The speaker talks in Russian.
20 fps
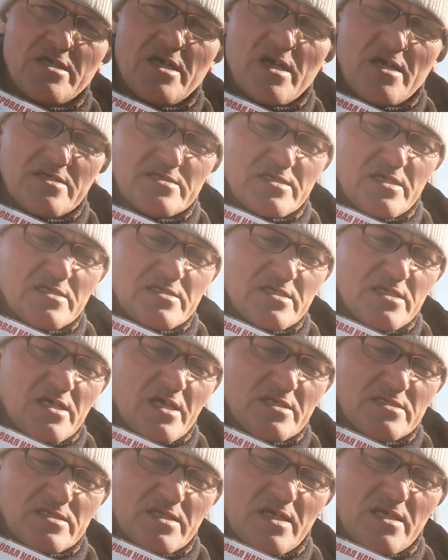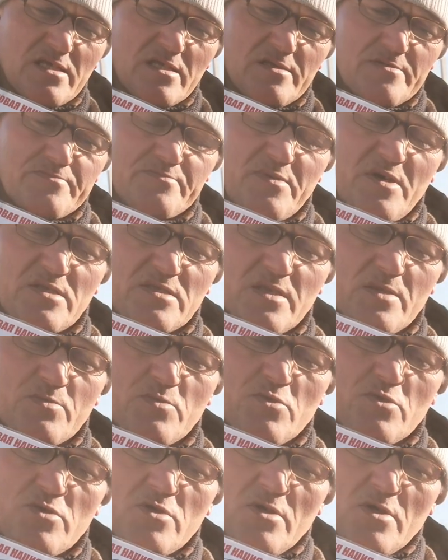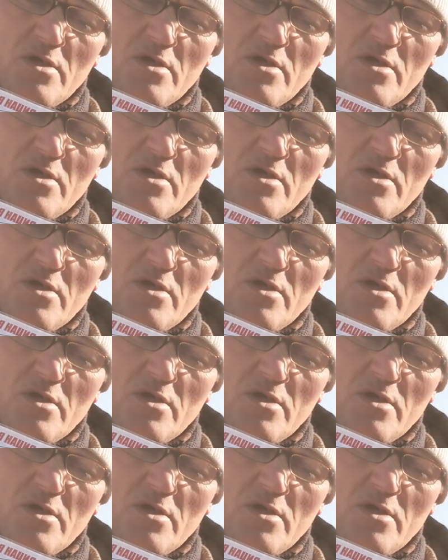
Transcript: идея здесь есть, да, поэтому